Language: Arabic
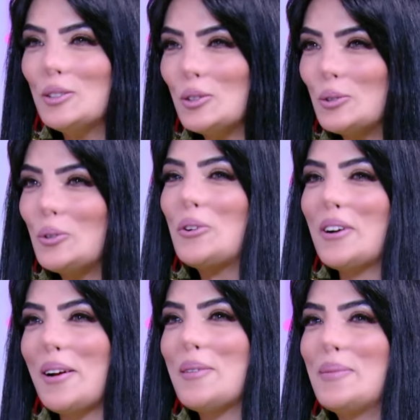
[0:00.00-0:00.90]

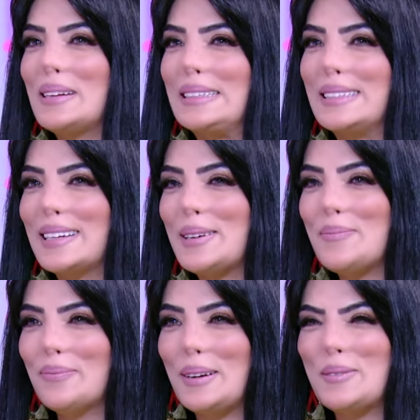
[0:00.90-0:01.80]
دكتوره بس ما
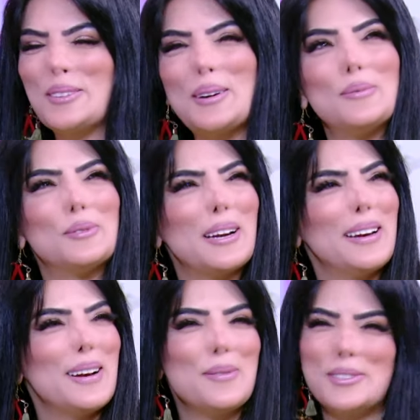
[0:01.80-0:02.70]
انا مش المشكله ان
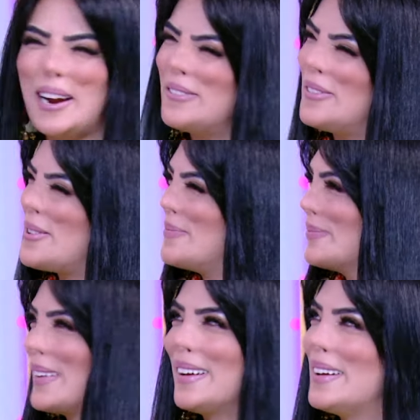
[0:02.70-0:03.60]
انا مش عارفه
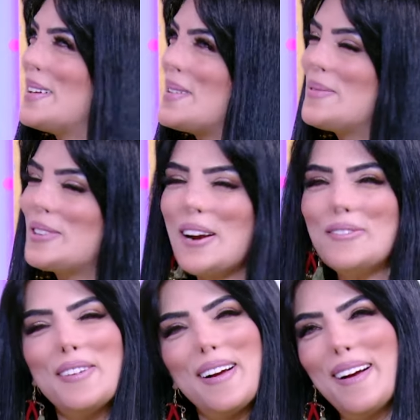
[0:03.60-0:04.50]
مش
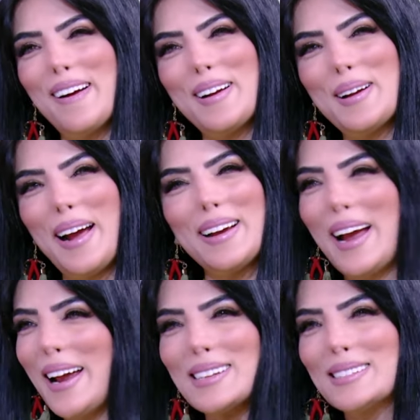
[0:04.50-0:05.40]
عارفه
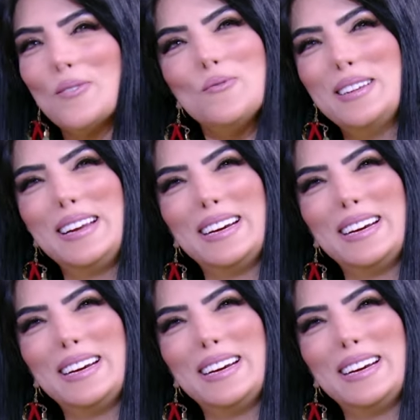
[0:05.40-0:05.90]
هيهزقوني